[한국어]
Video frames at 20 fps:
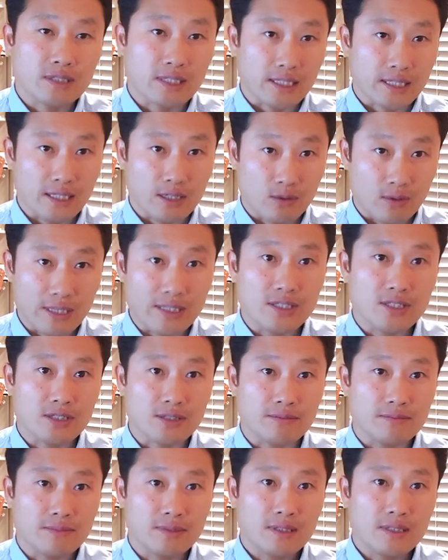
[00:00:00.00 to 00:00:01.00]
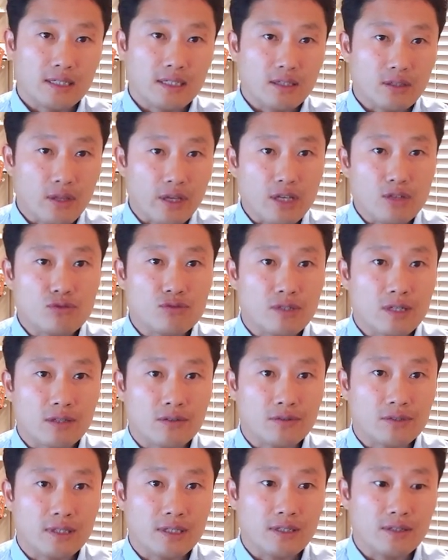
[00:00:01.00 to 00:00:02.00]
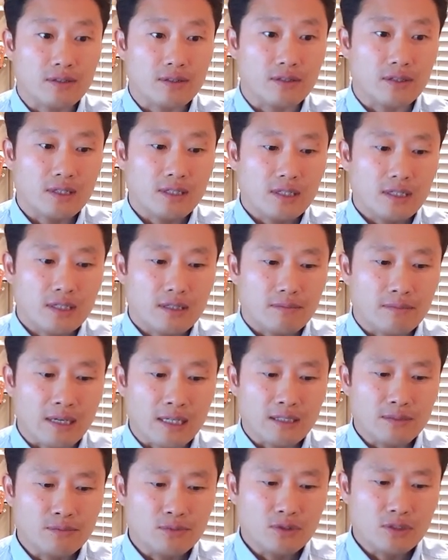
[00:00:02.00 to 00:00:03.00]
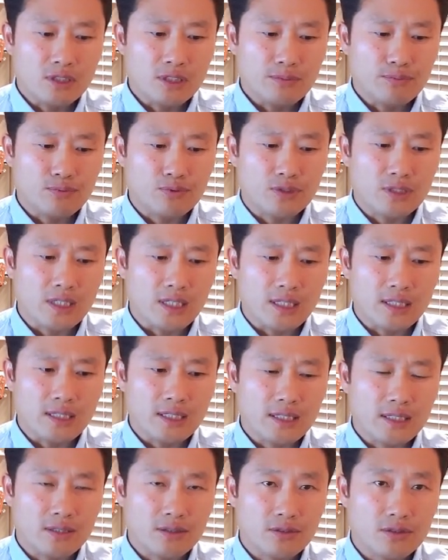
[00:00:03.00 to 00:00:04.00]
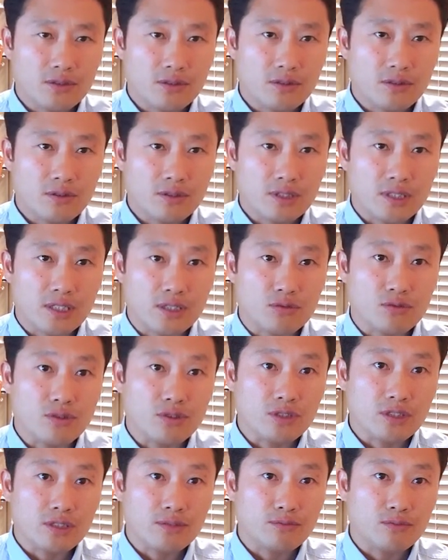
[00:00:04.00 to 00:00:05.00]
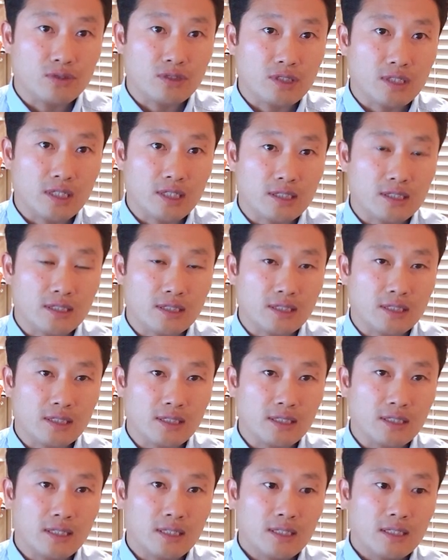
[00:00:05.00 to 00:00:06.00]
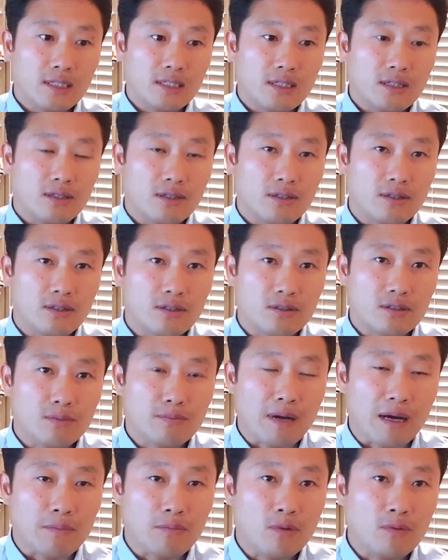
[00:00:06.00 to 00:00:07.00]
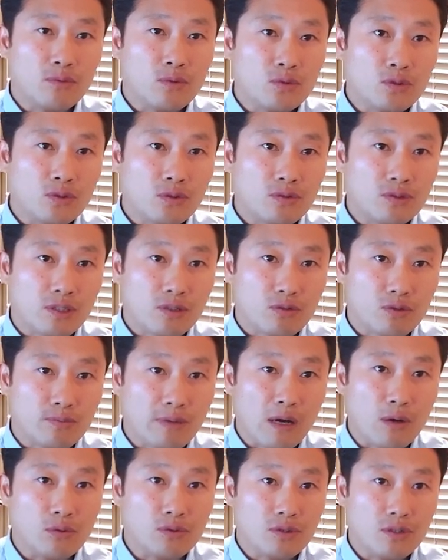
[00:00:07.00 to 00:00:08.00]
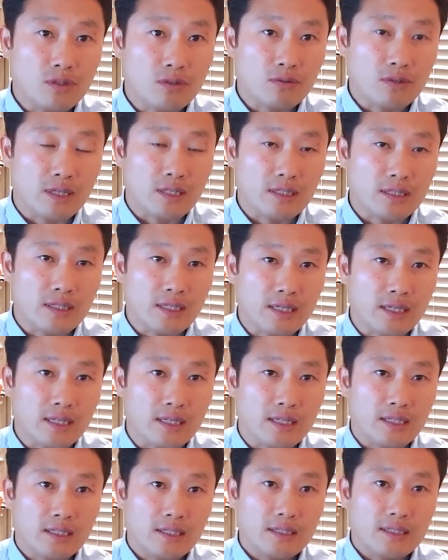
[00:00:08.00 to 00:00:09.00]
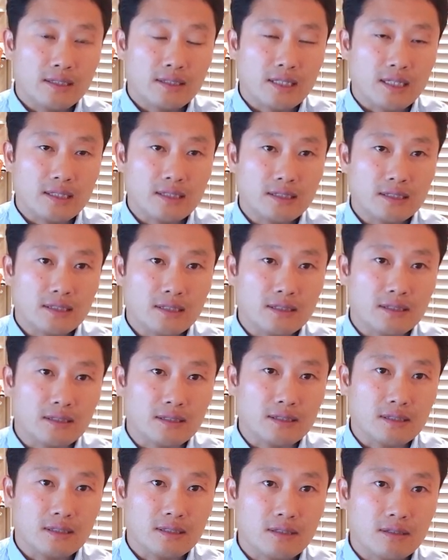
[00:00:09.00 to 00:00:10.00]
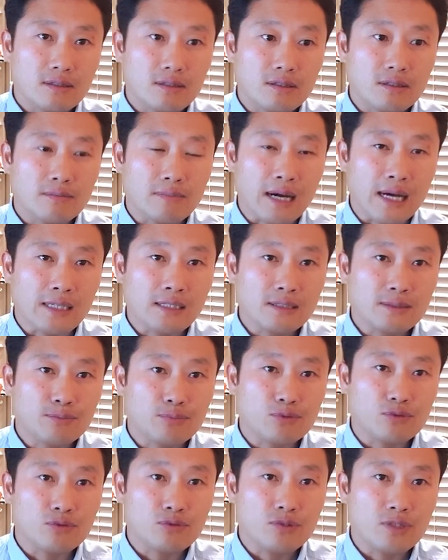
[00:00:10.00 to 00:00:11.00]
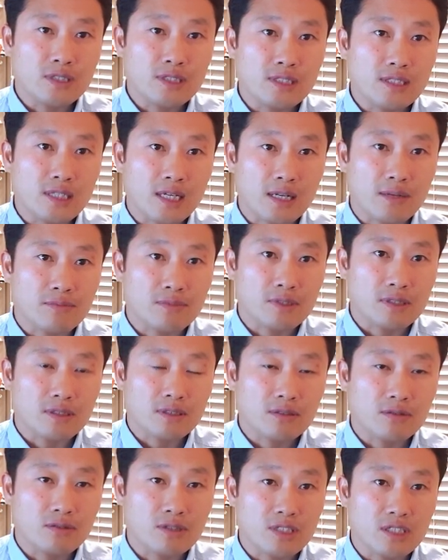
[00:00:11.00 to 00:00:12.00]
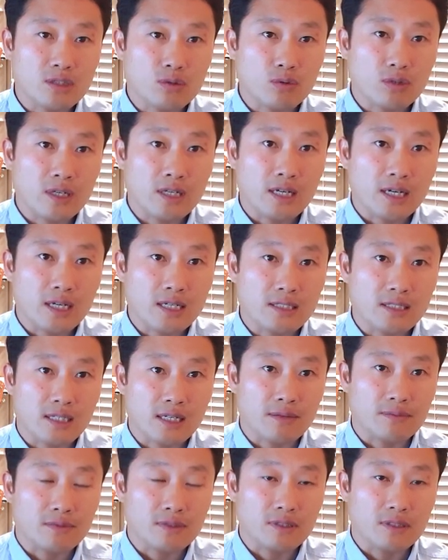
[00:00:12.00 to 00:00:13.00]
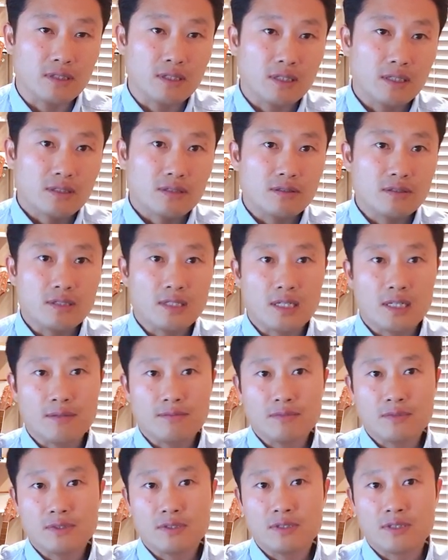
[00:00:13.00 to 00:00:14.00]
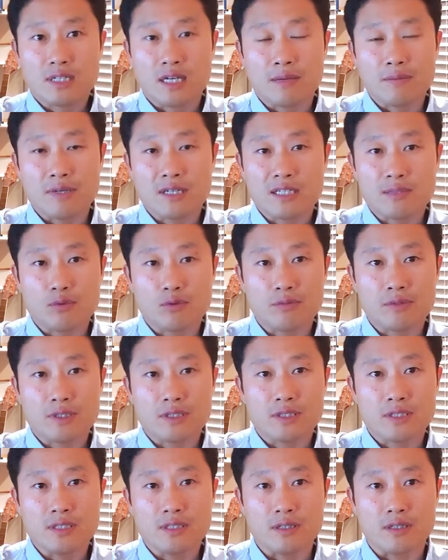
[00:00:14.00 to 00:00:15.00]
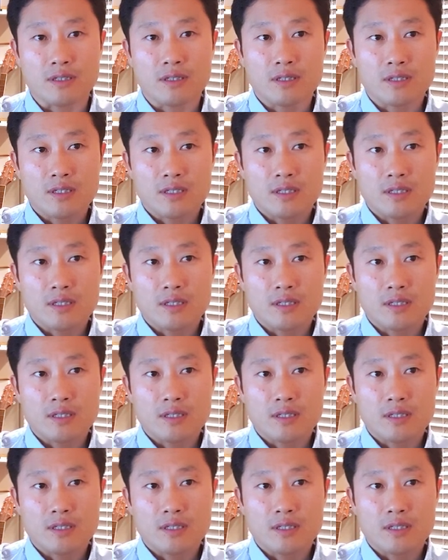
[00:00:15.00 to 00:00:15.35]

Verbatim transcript: 생각해요. 관점. 이게 되게 중요한 건데요. 많은 분들이 부자가 되는 것을 어떤 기술적인 문제라든지 어, 어떤 방법론적으로 자꾸 파고들려고 하는데 사실은 어, 많은 부유해진 사람들 그리고 지속해 나가는 사람들 그런 사람들을 가만히 보면은요